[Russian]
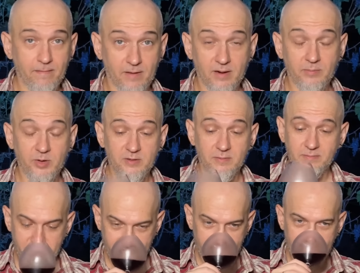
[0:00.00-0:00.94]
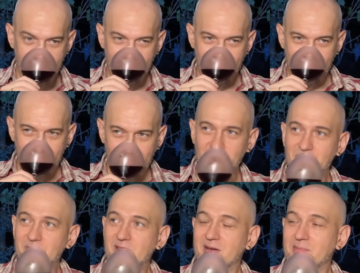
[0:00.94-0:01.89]
Аромат?
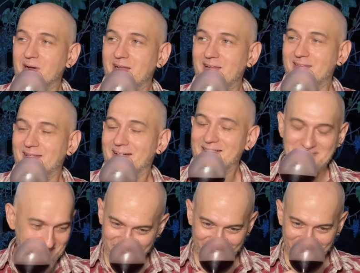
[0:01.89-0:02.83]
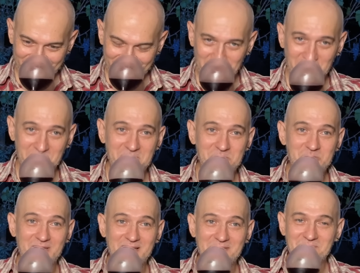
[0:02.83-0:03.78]
Клубника, малина,
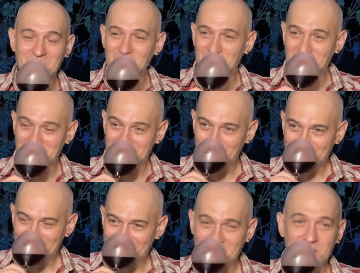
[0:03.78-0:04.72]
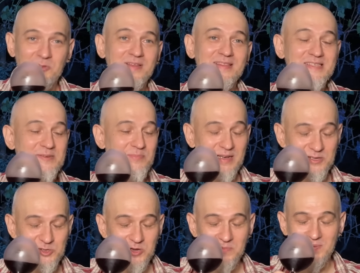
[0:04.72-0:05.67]
клубничный компот, в который насыпали
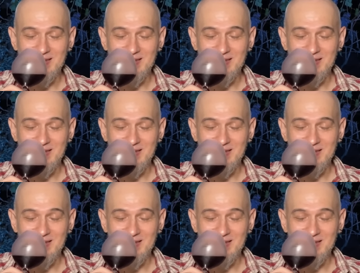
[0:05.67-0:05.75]
еще и